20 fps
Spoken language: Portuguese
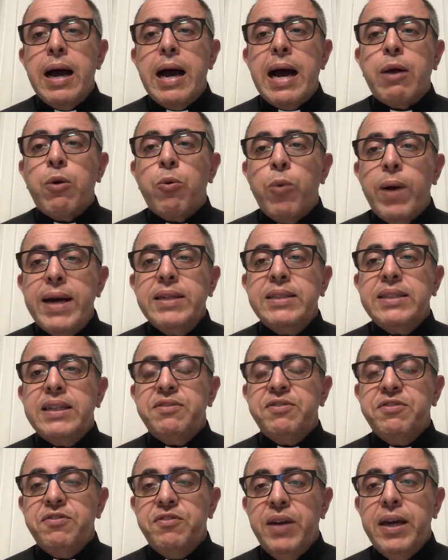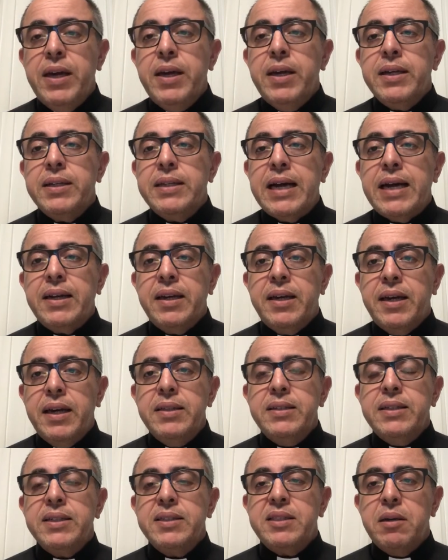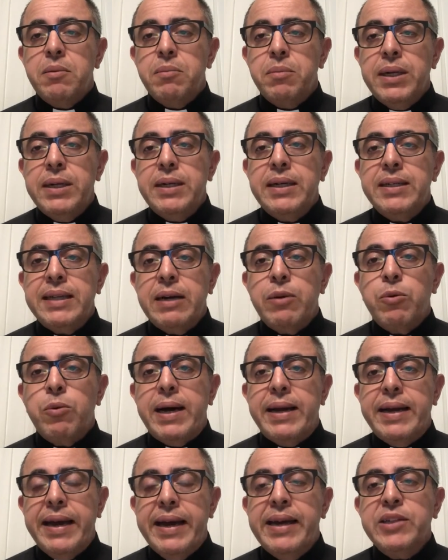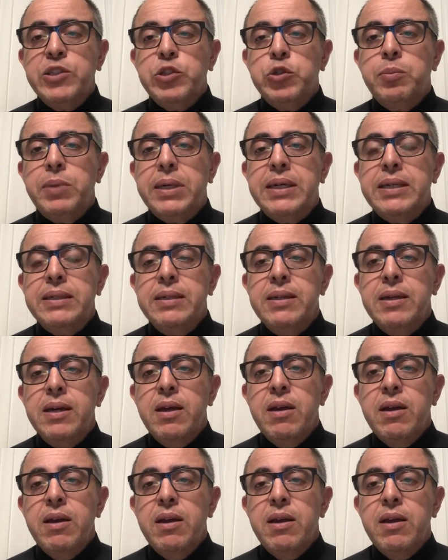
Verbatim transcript: a quarta-feira da quinta semana da Quaresma.